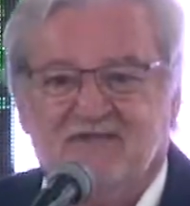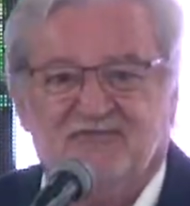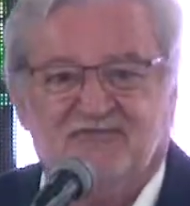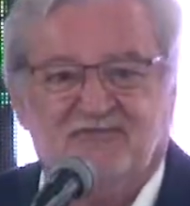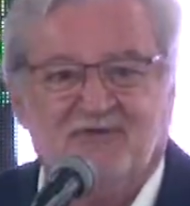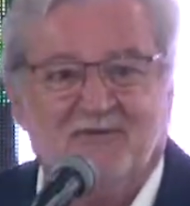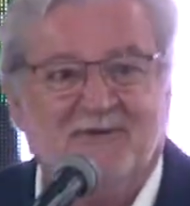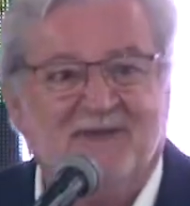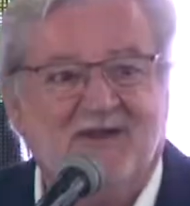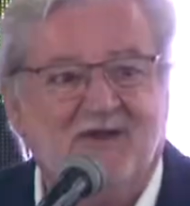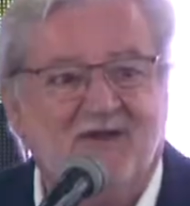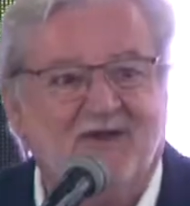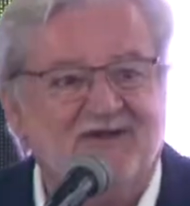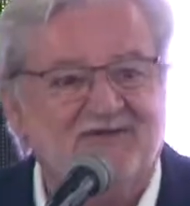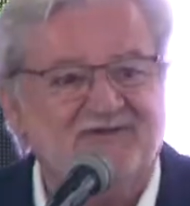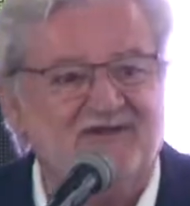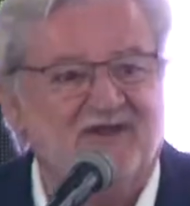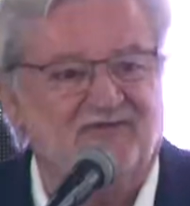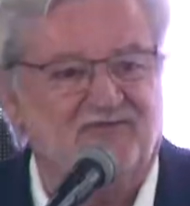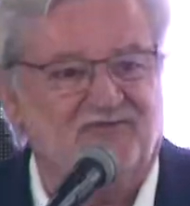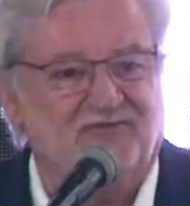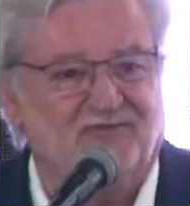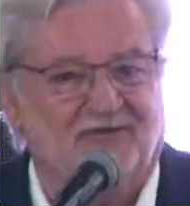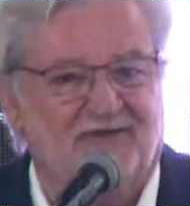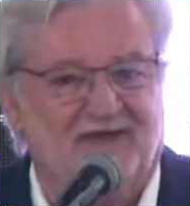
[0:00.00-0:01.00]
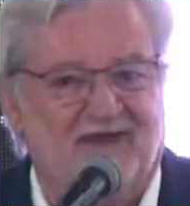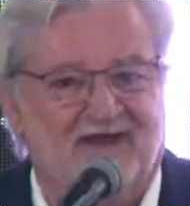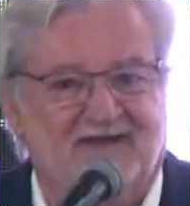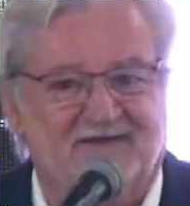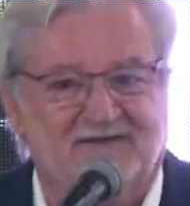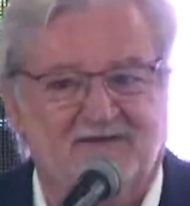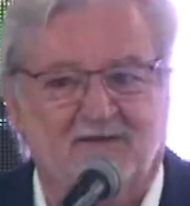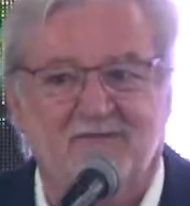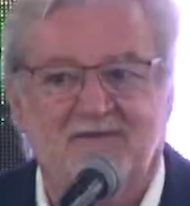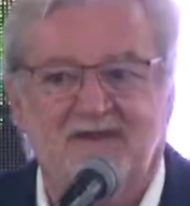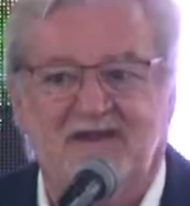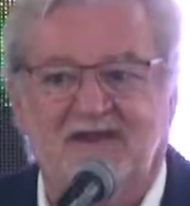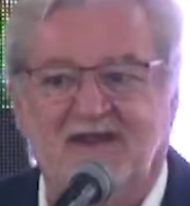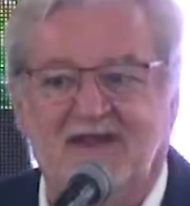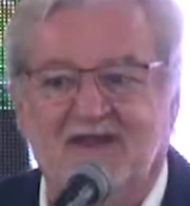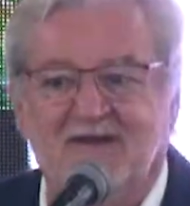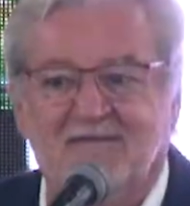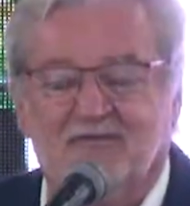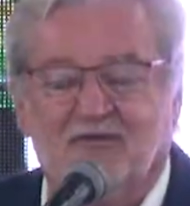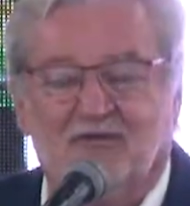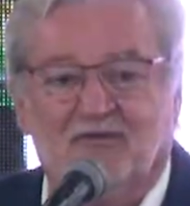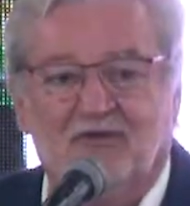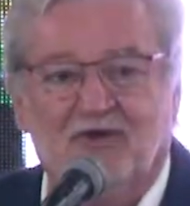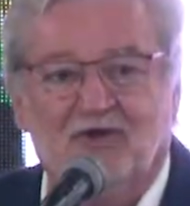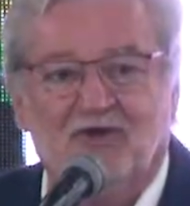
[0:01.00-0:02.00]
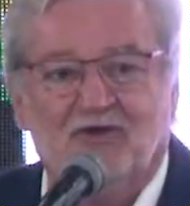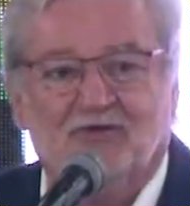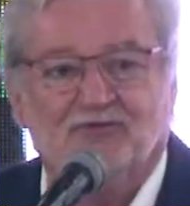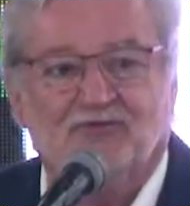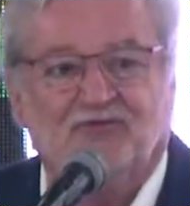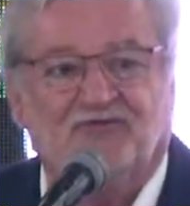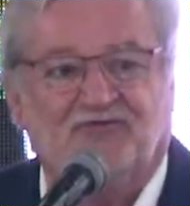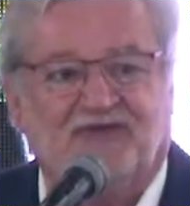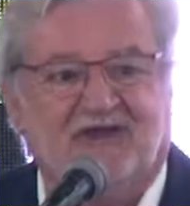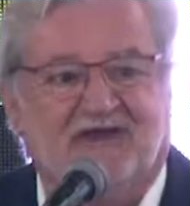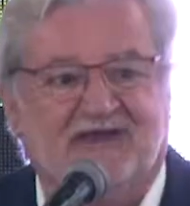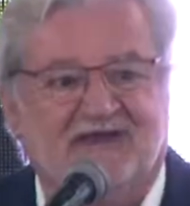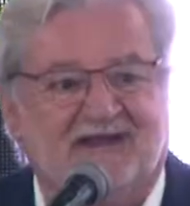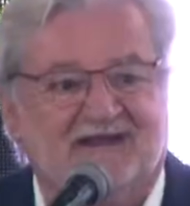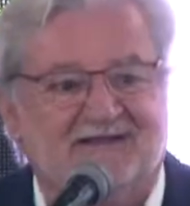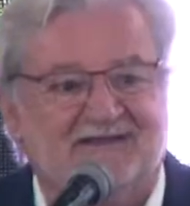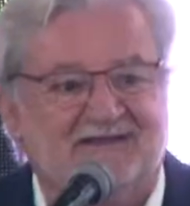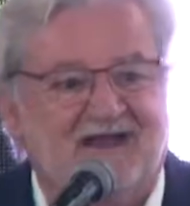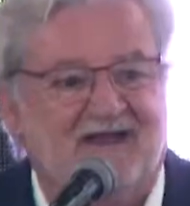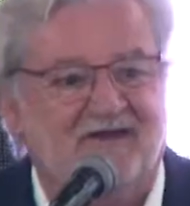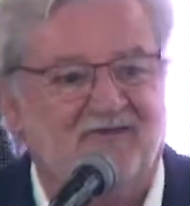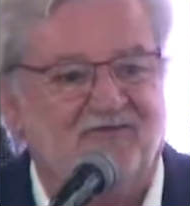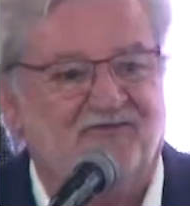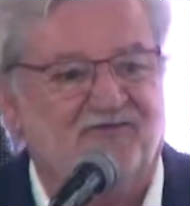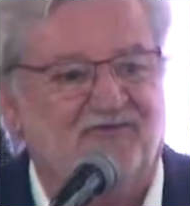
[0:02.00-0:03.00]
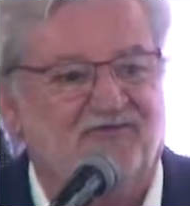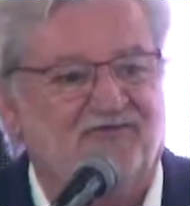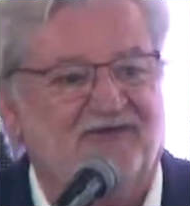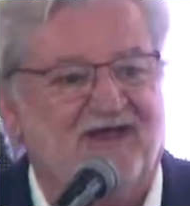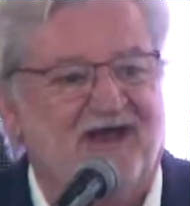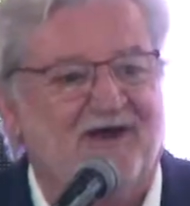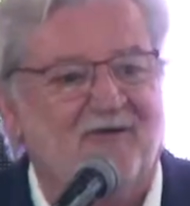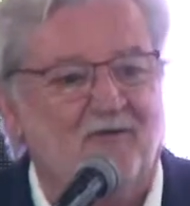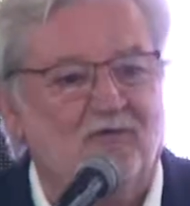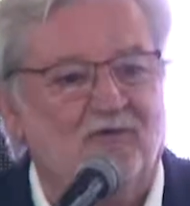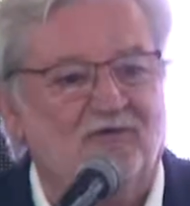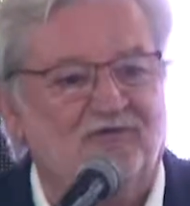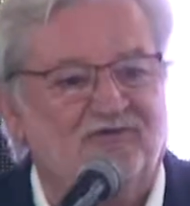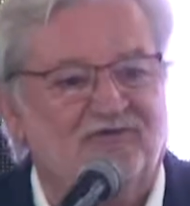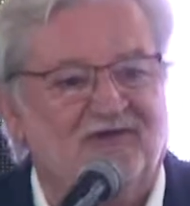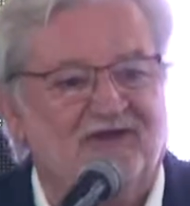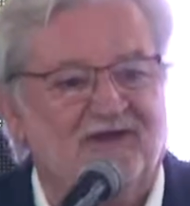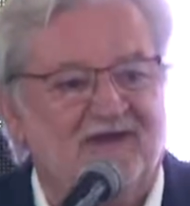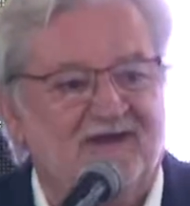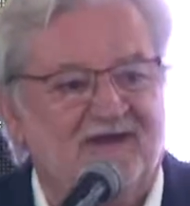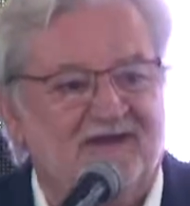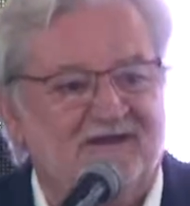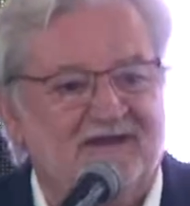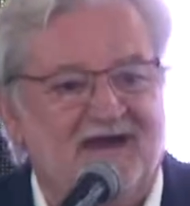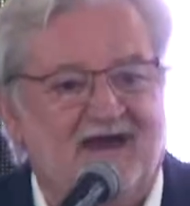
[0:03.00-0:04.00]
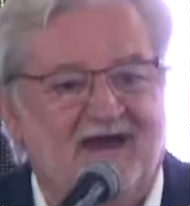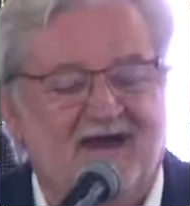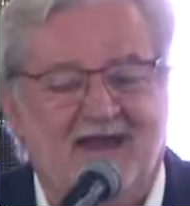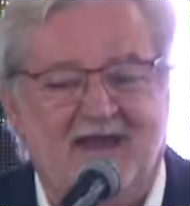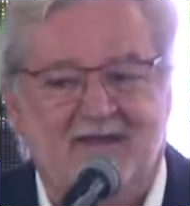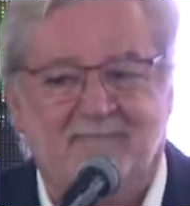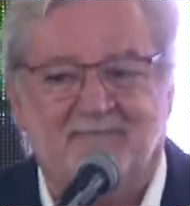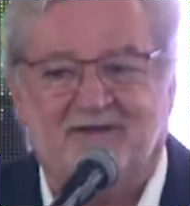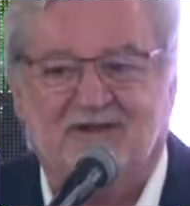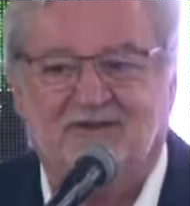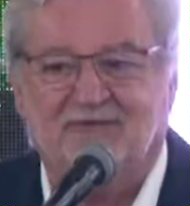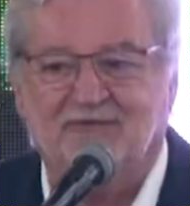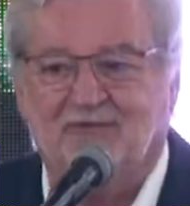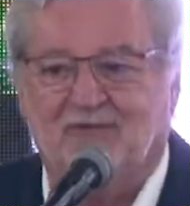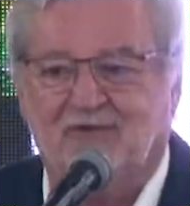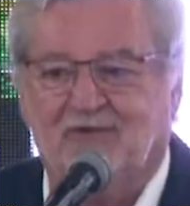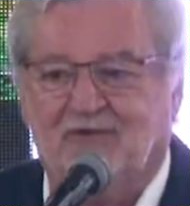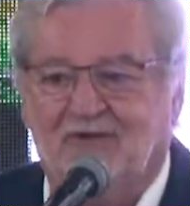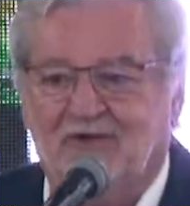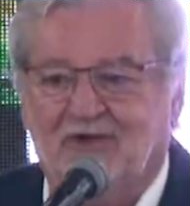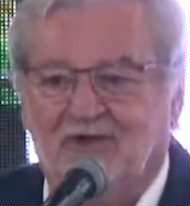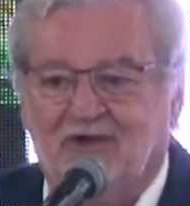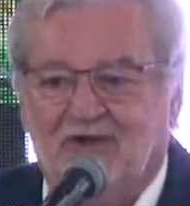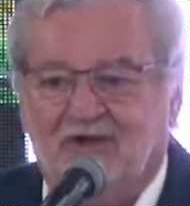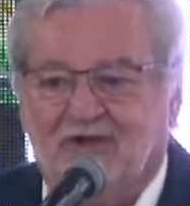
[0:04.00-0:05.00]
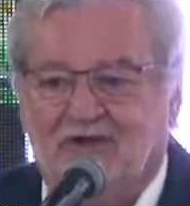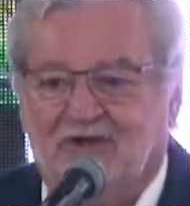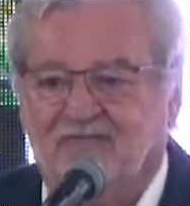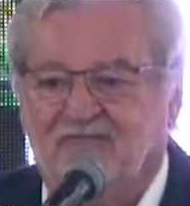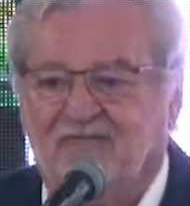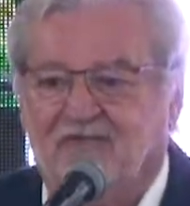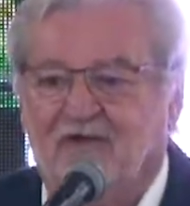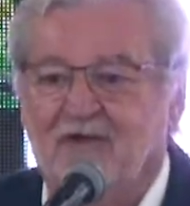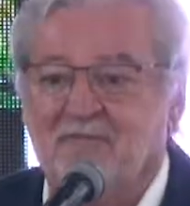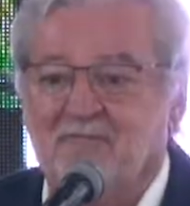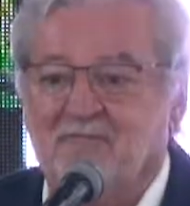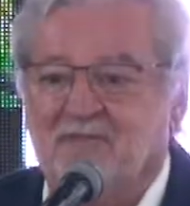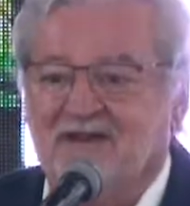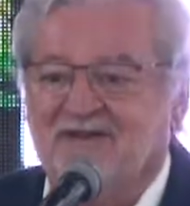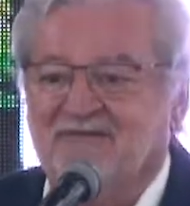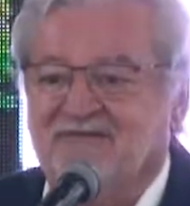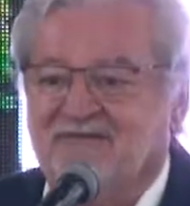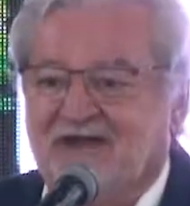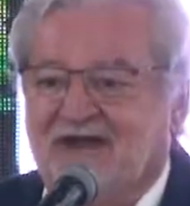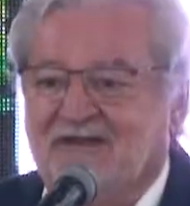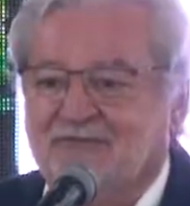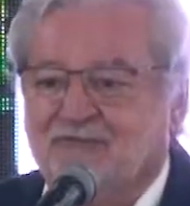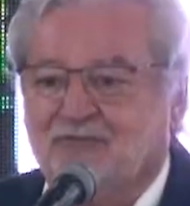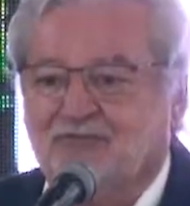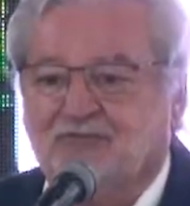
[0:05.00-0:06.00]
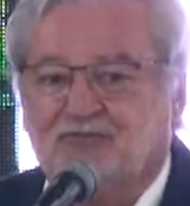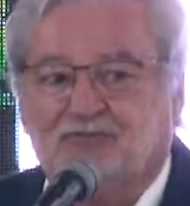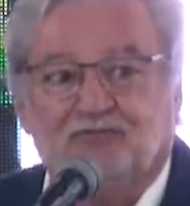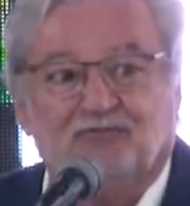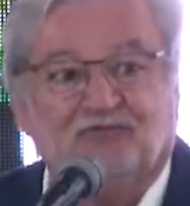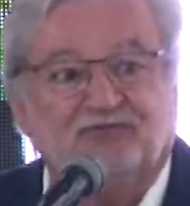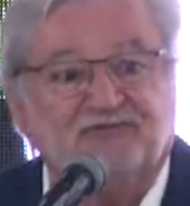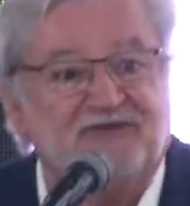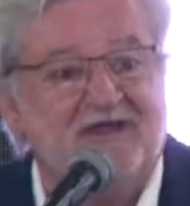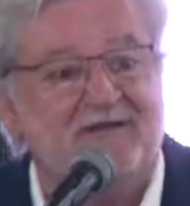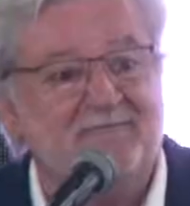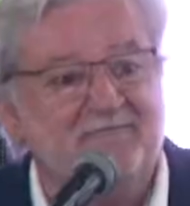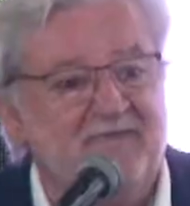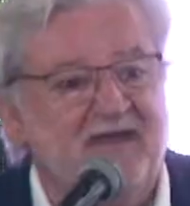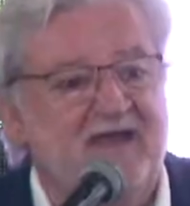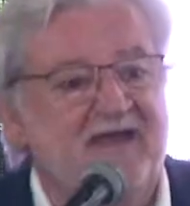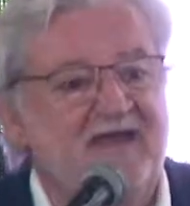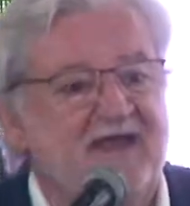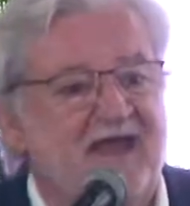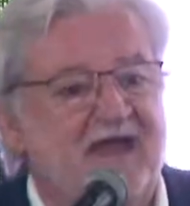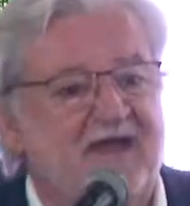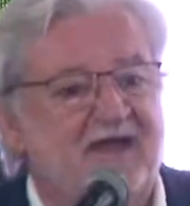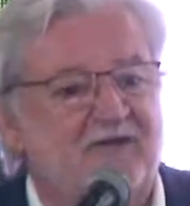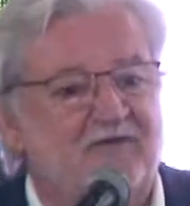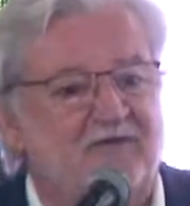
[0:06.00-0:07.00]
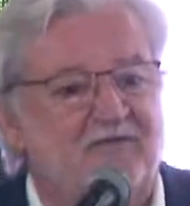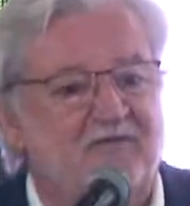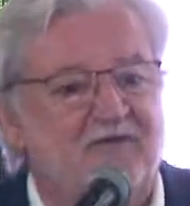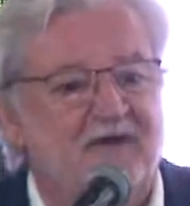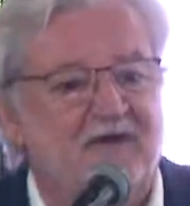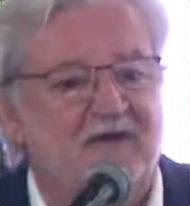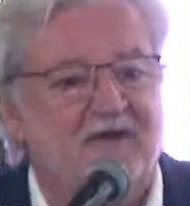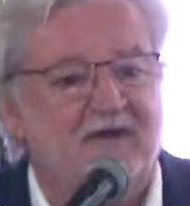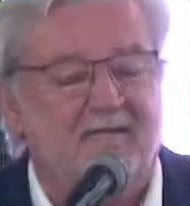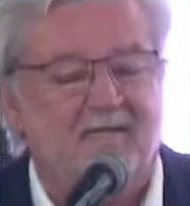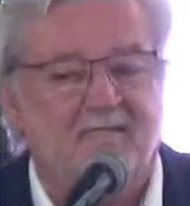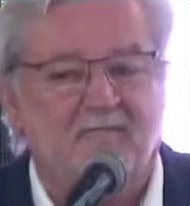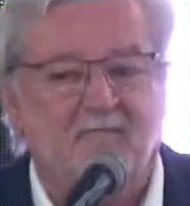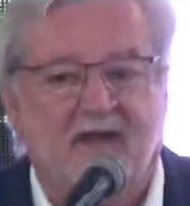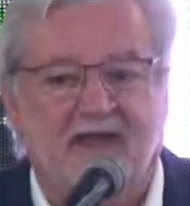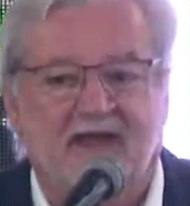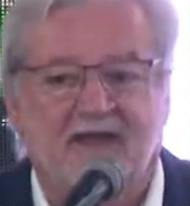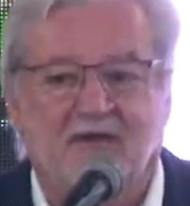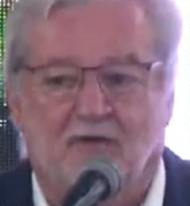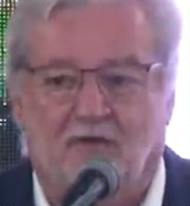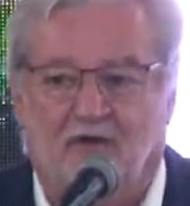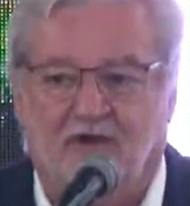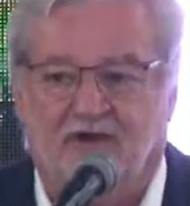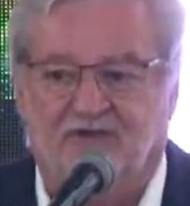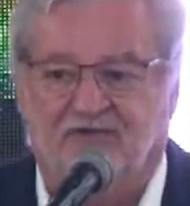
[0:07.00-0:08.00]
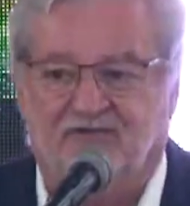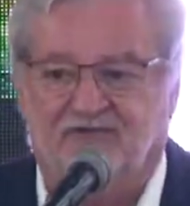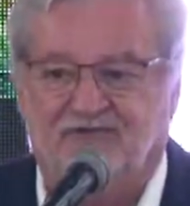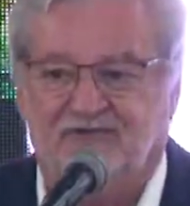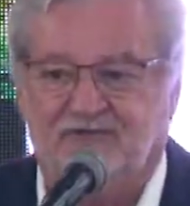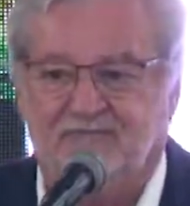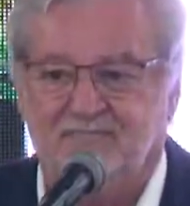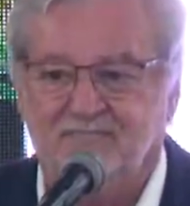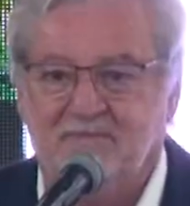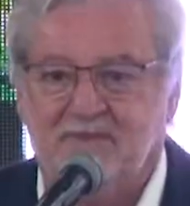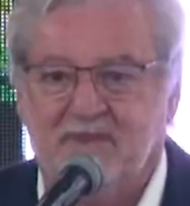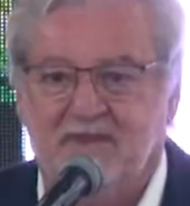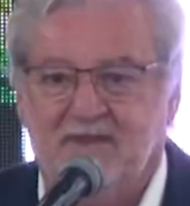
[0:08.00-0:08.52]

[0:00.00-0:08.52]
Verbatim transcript: São heróis nacionais. Eu me lembro dos secretários de saúde, na época do que foi implantado o SUS, também eram heróis